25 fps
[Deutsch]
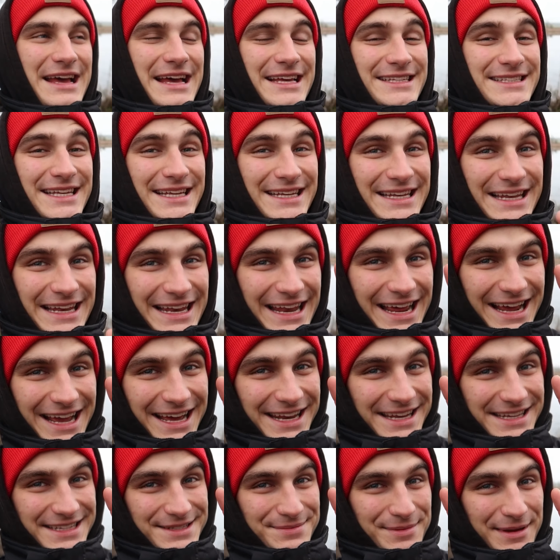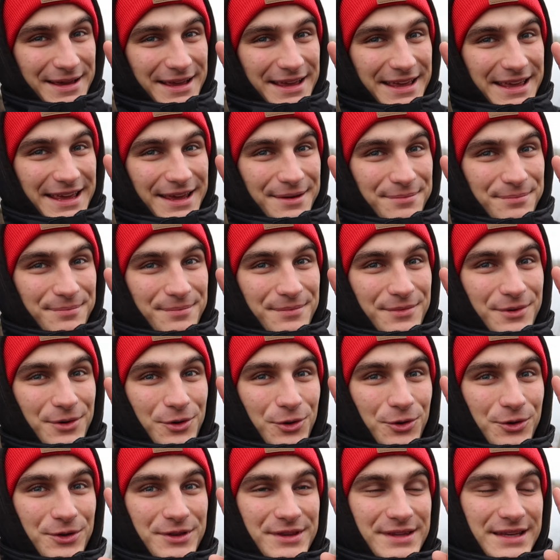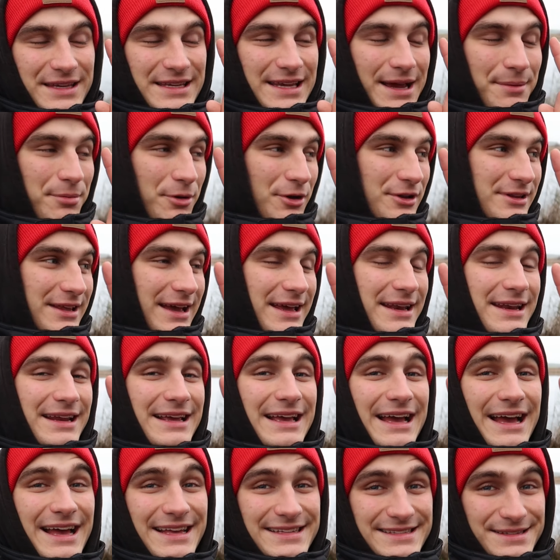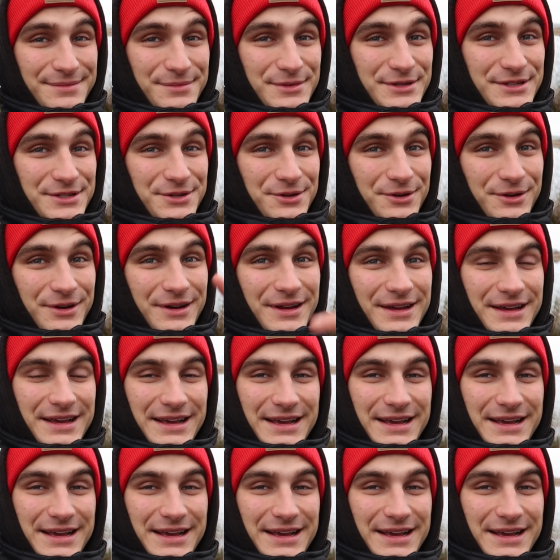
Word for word: Es hat länger nichts mehr gegeben und ich habe heute eine krasse Mission.